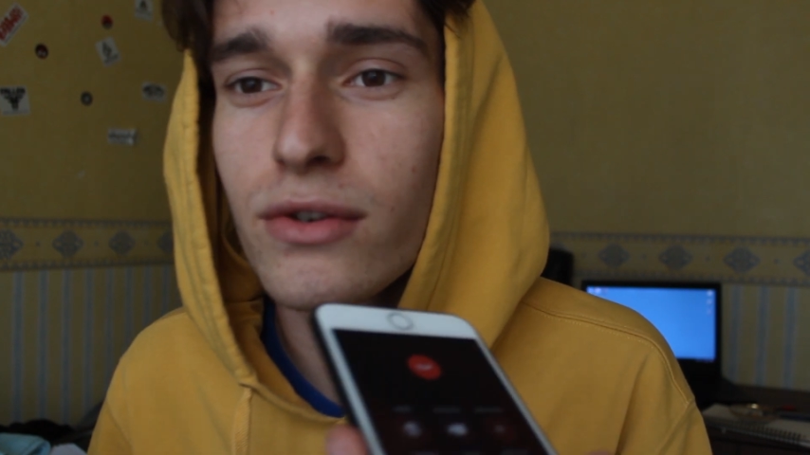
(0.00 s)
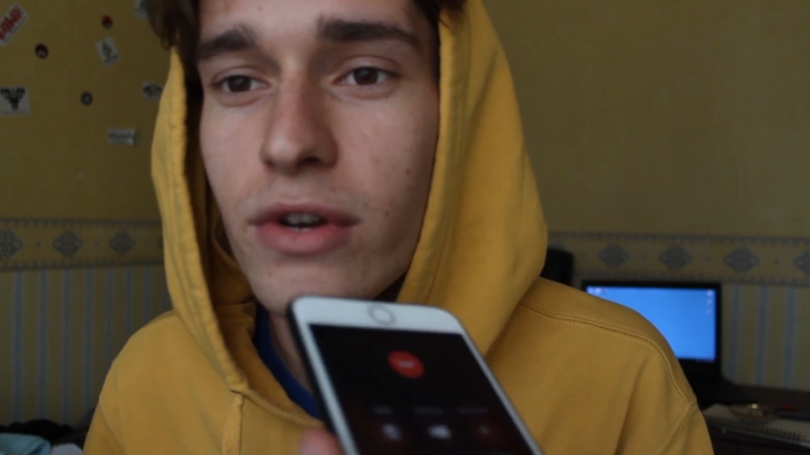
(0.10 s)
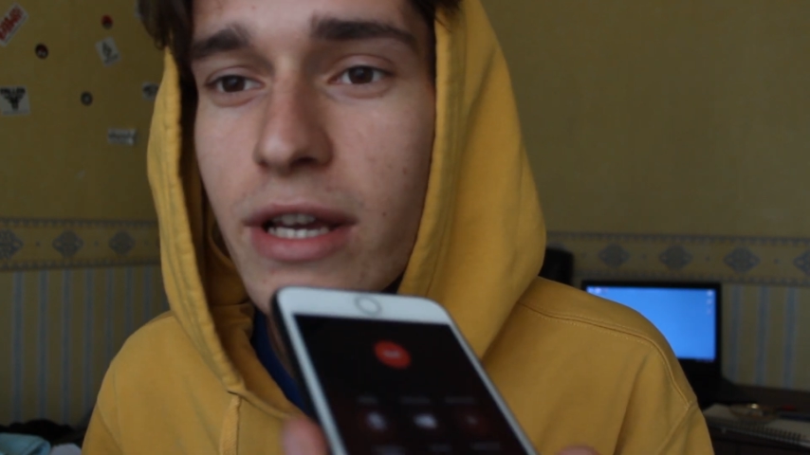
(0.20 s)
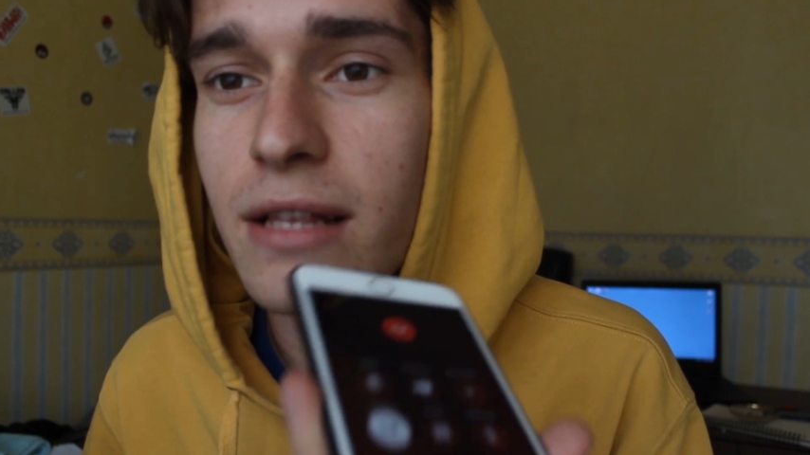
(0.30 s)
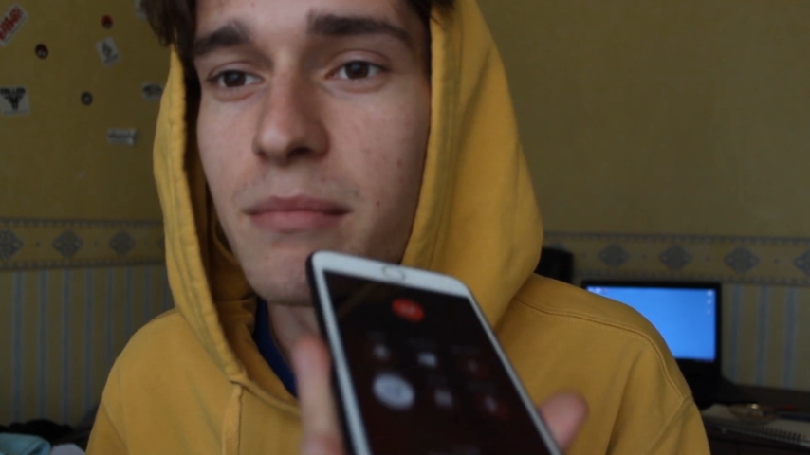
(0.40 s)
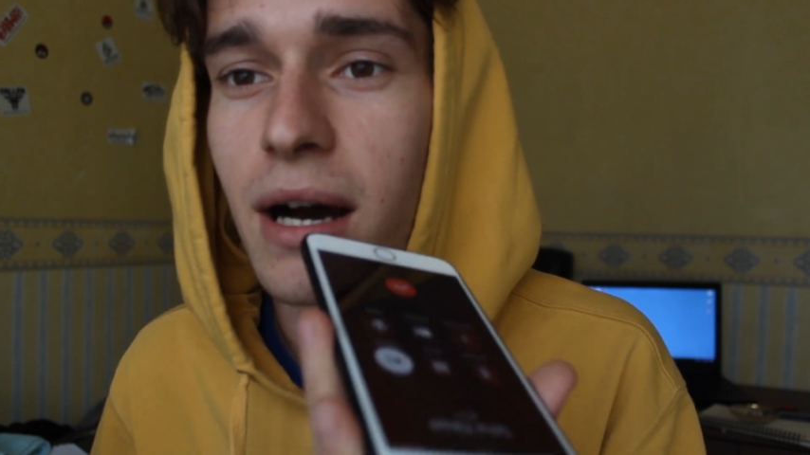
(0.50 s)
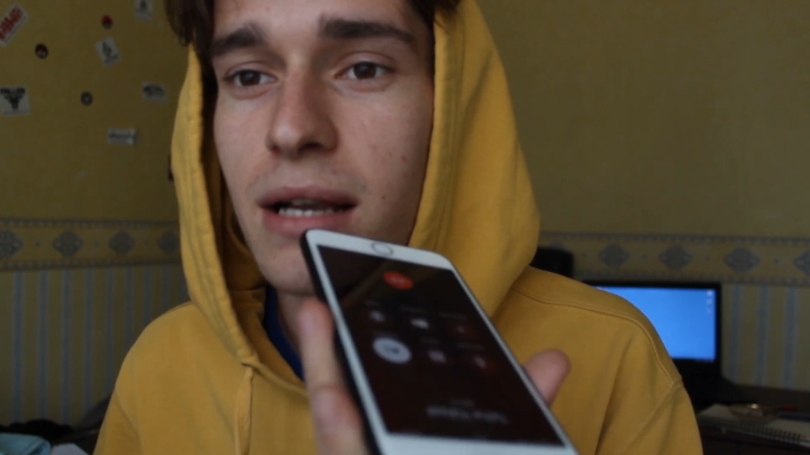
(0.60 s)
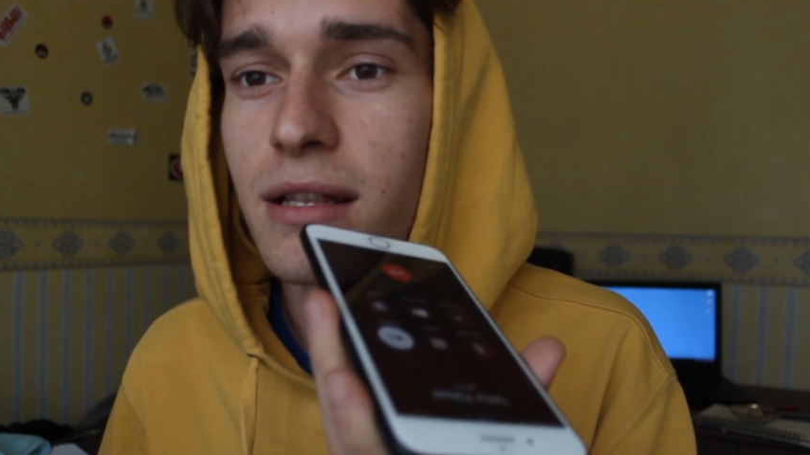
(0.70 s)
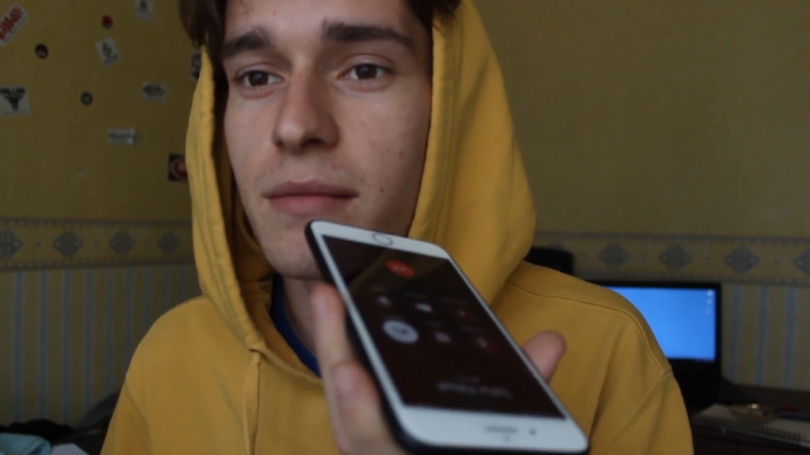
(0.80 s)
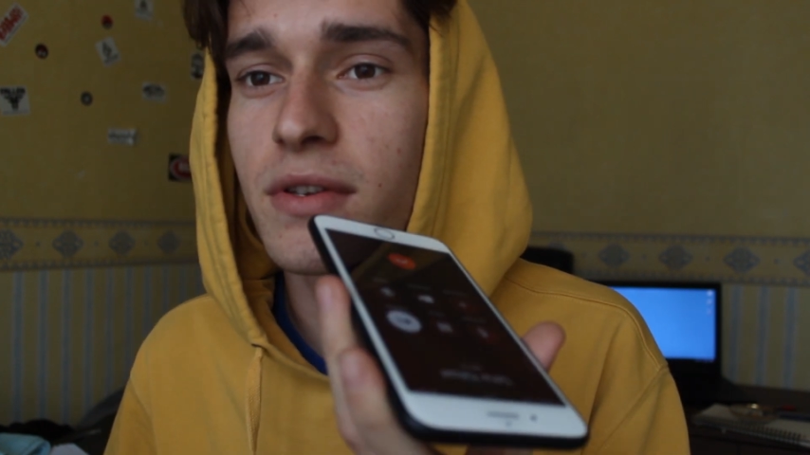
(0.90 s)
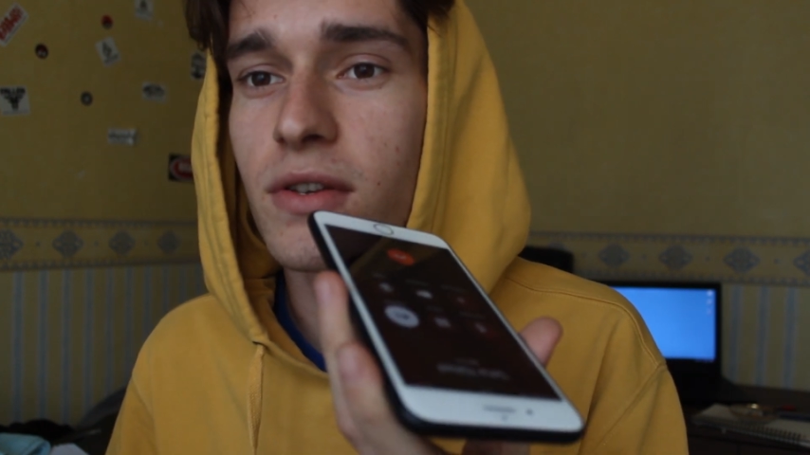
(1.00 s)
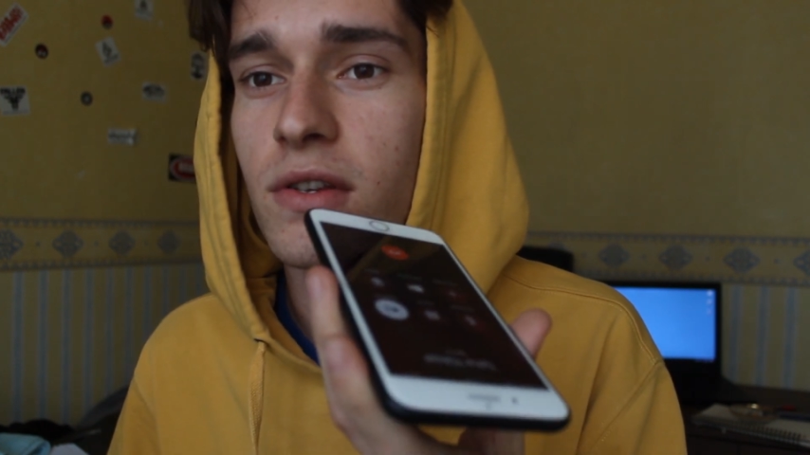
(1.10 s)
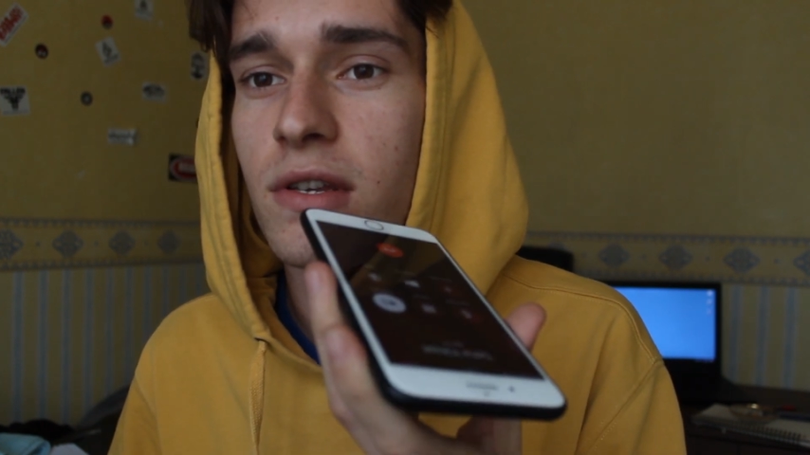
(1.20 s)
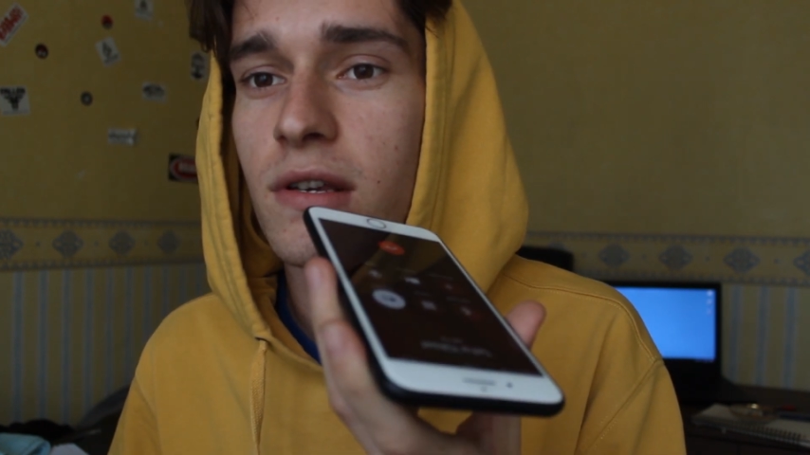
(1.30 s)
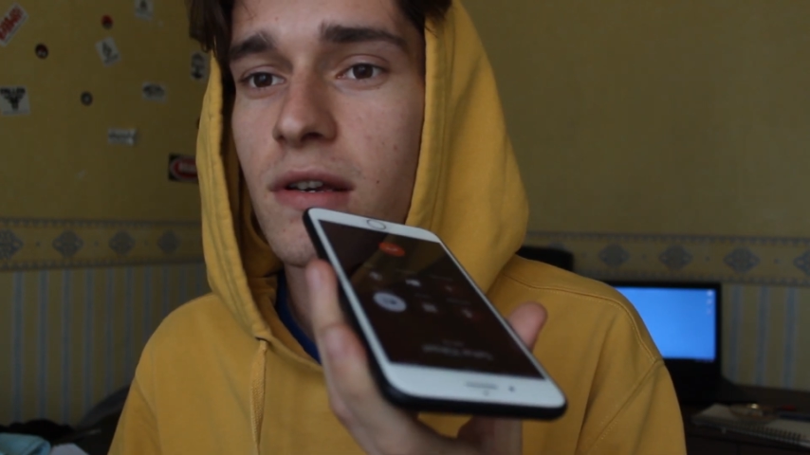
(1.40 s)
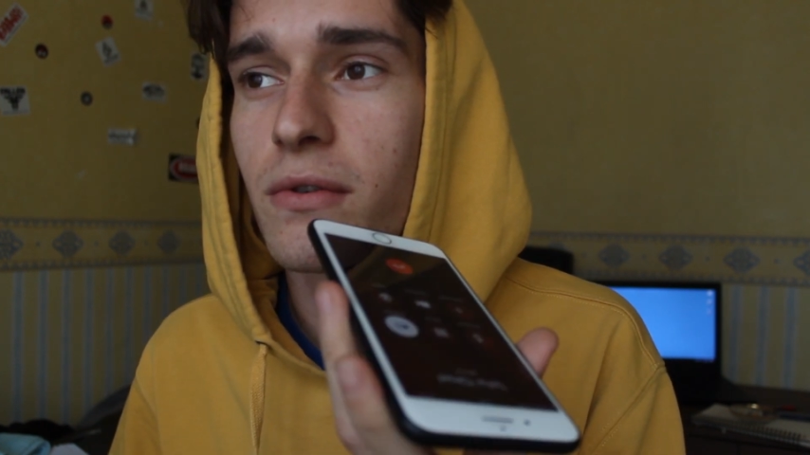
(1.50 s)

sonra gelin. Mahallede misiniz?